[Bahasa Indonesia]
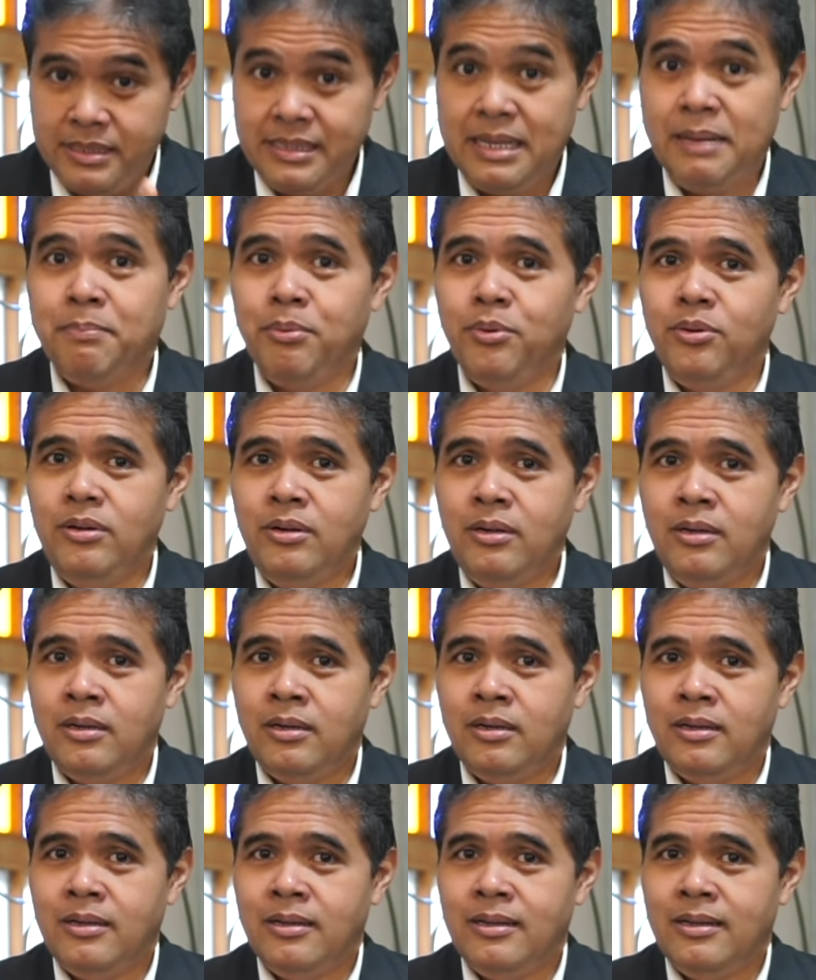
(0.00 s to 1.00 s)

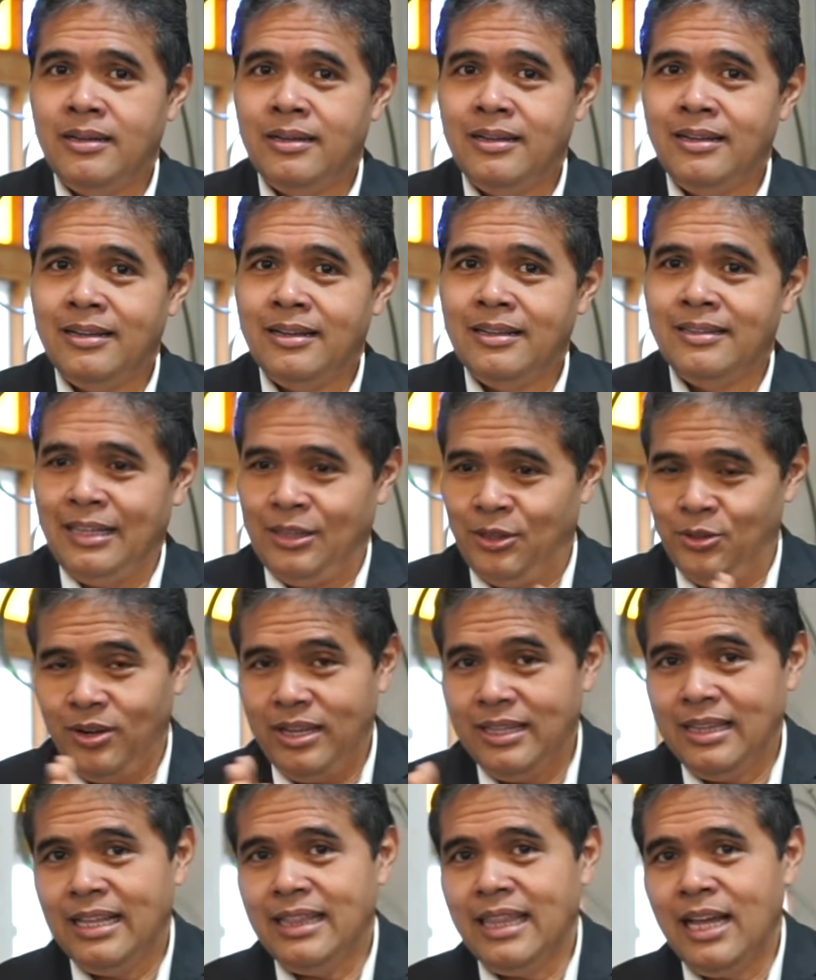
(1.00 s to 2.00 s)
Meskipun
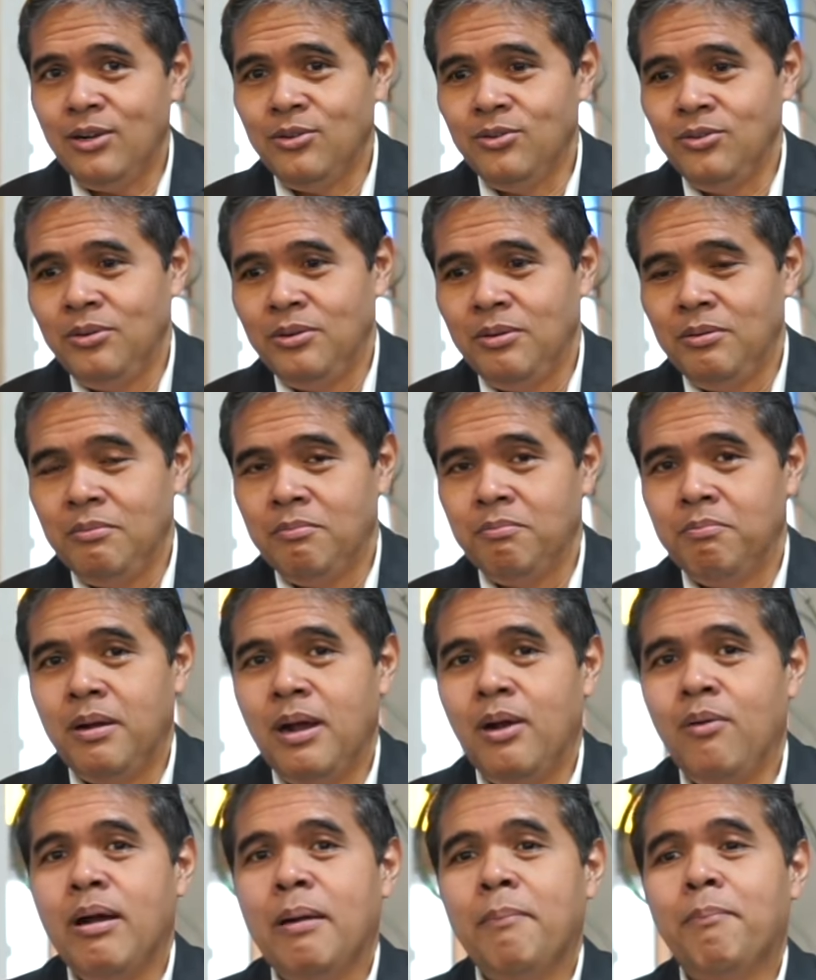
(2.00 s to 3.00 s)
tentu kita tahu
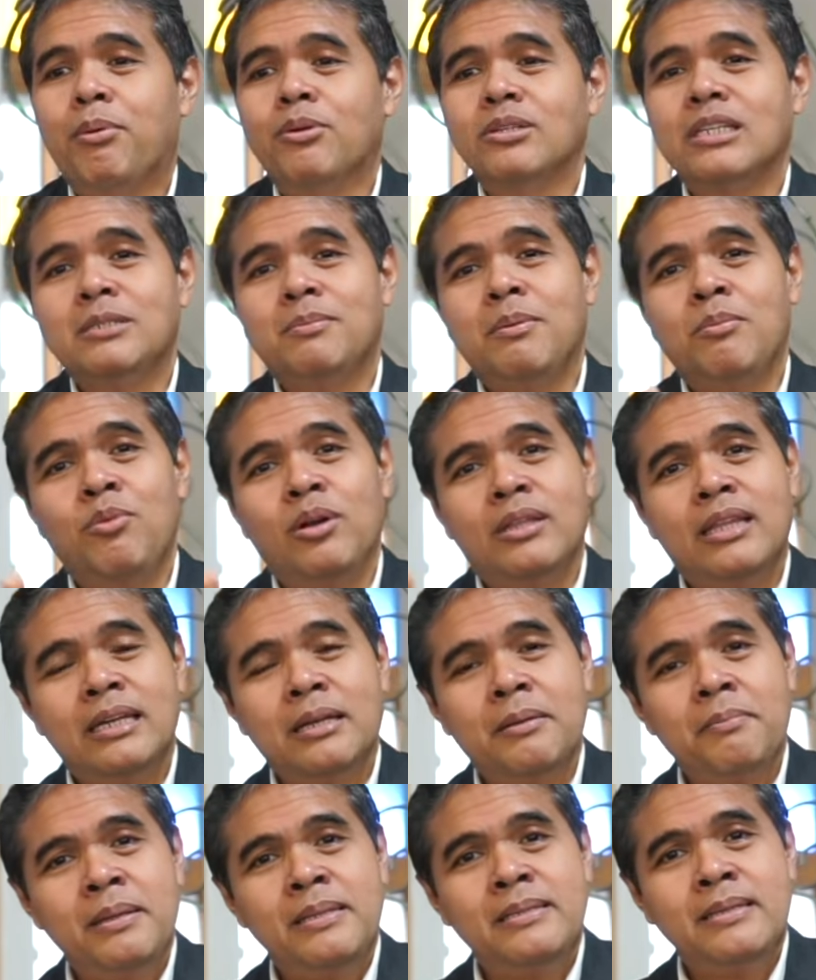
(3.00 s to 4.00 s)
bahwa proses
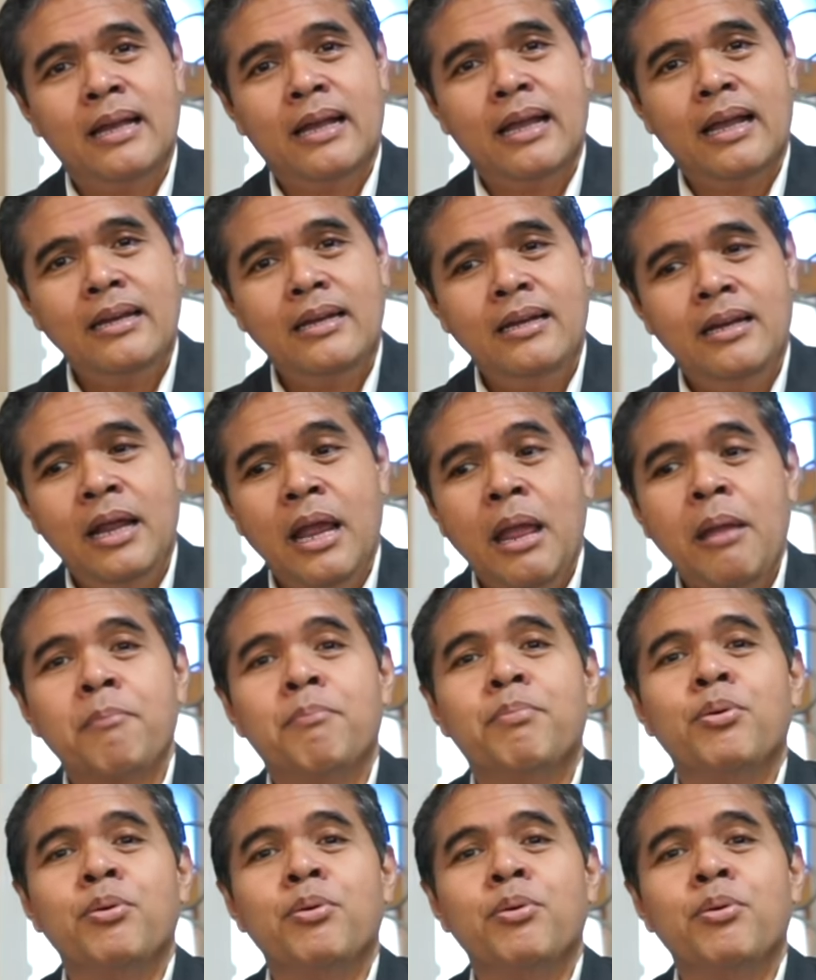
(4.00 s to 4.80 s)
pembuatan kebijakan